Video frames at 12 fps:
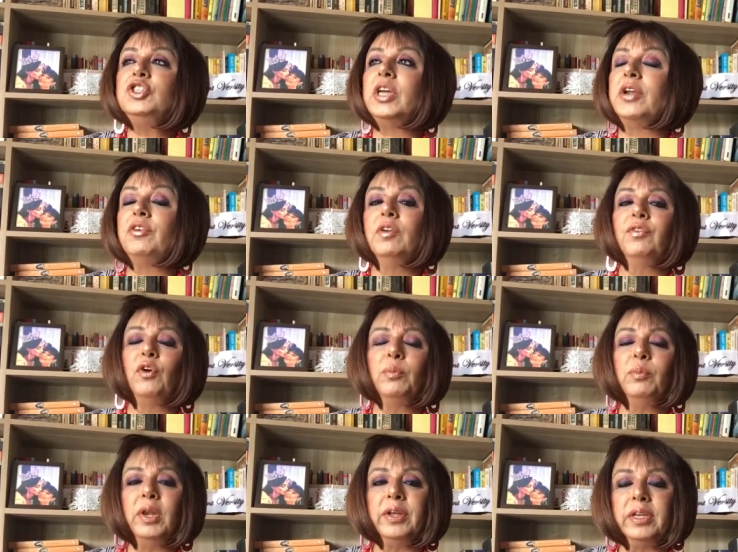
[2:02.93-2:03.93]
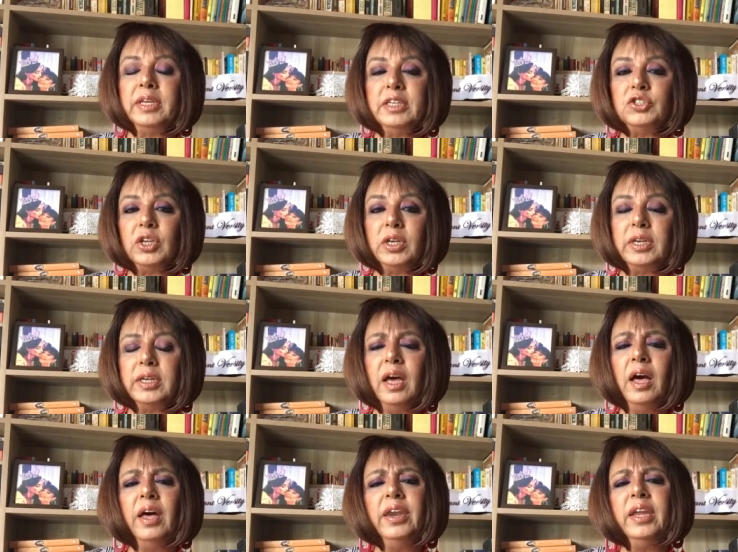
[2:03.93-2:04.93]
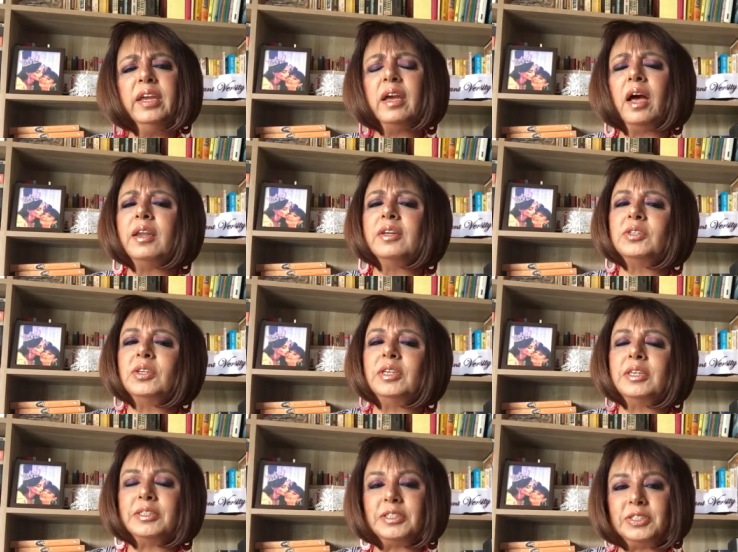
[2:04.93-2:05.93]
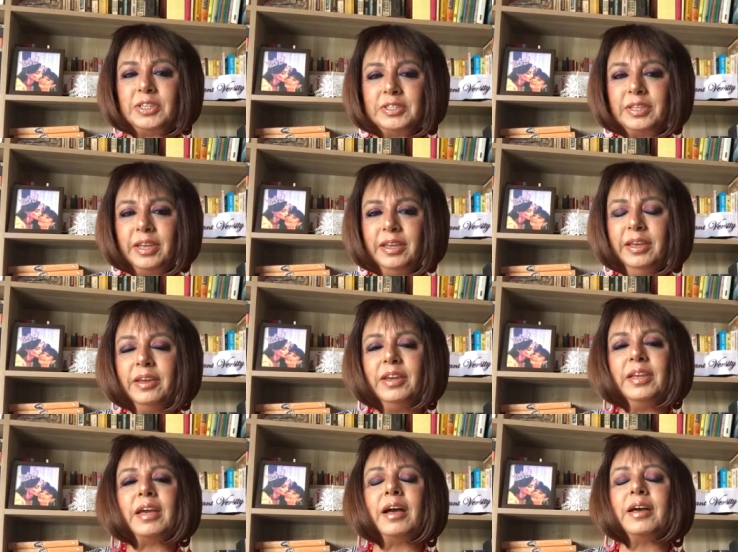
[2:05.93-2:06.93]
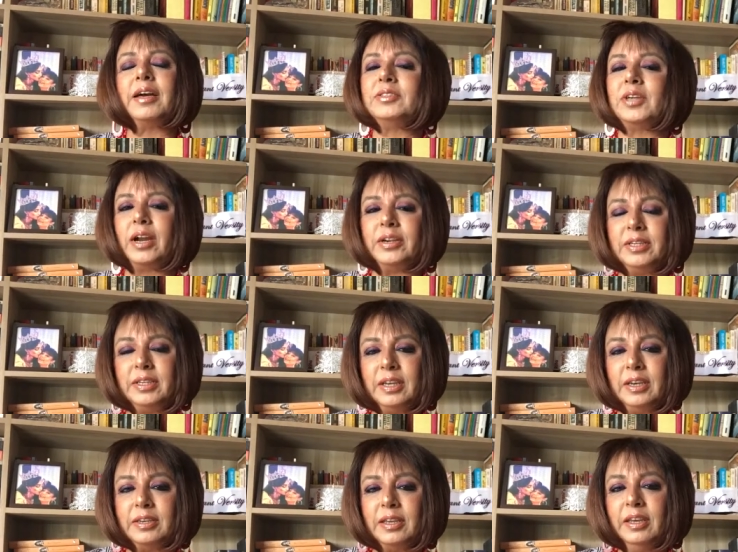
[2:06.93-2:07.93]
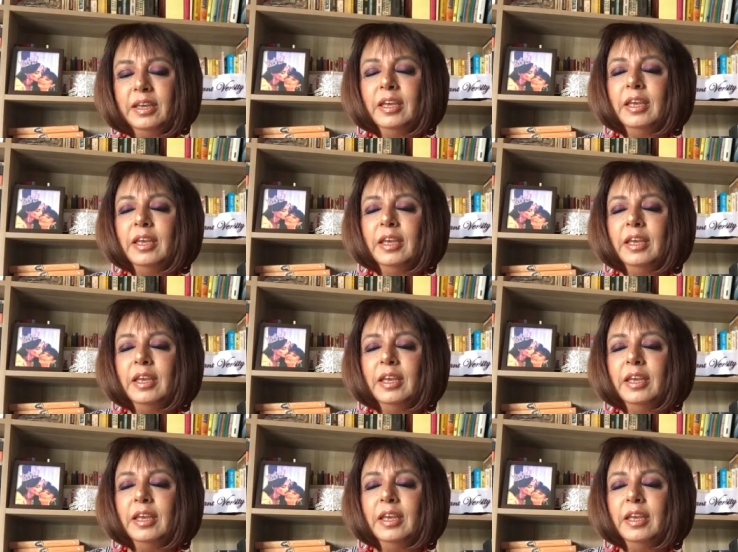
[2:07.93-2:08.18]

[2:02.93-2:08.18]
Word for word: जनरल फार्मूला नहीं है चलने का हर एक अलग तरीके से चलता है हर एक का कद काटी अलग है